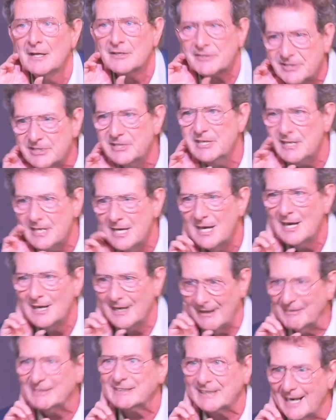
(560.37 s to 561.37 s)
Sì?
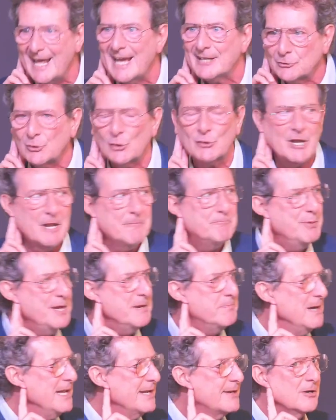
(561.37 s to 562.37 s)
L'avete letto che è
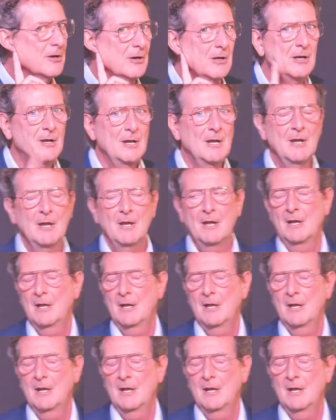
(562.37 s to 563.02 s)
biblico?